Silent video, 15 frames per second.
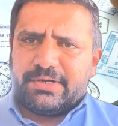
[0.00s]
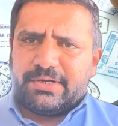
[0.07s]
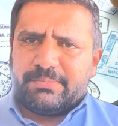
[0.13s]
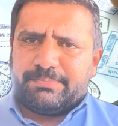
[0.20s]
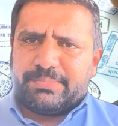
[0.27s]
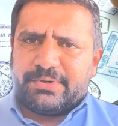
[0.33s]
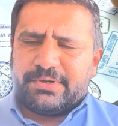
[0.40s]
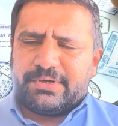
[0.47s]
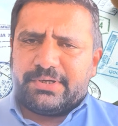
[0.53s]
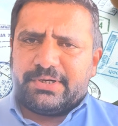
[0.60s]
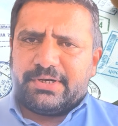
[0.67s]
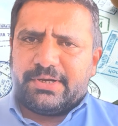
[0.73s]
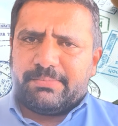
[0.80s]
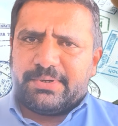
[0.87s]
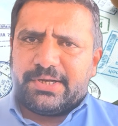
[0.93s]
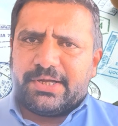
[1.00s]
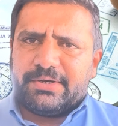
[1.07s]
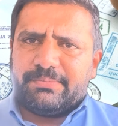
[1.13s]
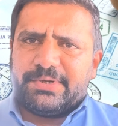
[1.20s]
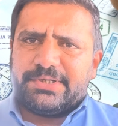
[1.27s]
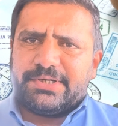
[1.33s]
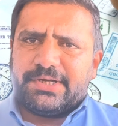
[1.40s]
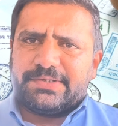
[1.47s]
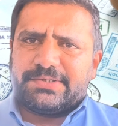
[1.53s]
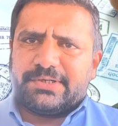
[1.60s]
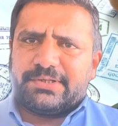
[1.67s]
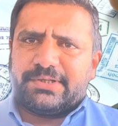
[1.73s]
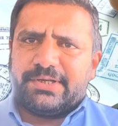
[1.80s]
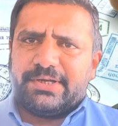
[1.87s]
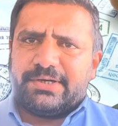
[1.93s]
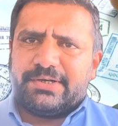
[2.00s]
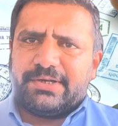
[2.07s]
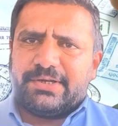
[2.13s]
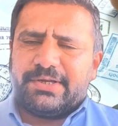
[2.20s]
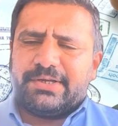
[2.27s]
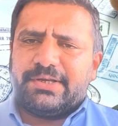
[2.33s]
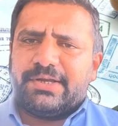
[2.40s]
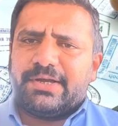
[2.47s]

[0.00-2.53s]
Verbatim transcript: आप लेबनान भी जा सकते हैं ठीक है